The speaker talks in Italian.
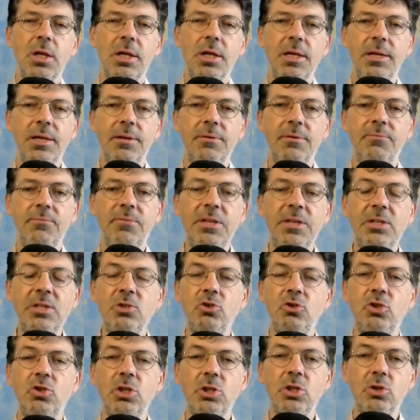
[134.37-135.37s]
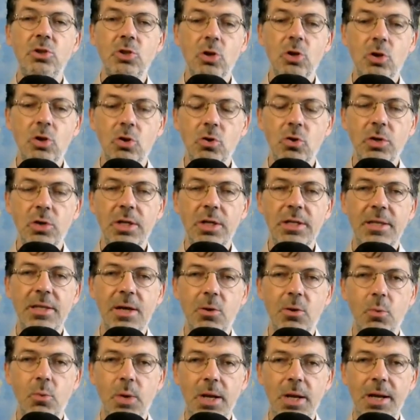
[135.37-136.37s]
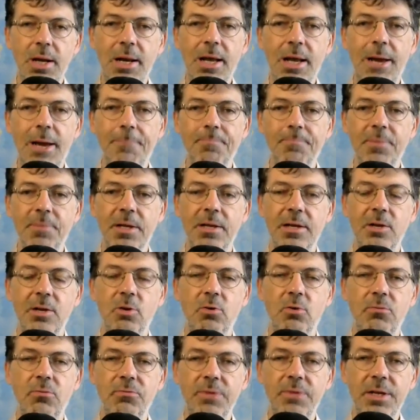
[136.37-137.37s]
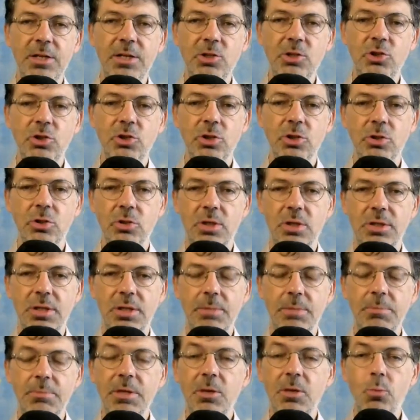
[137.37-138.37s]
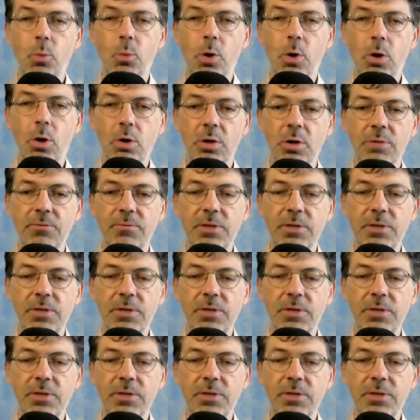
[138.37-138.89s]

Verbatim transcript: eh, vincitore da quella eh, convention di Milwaukee,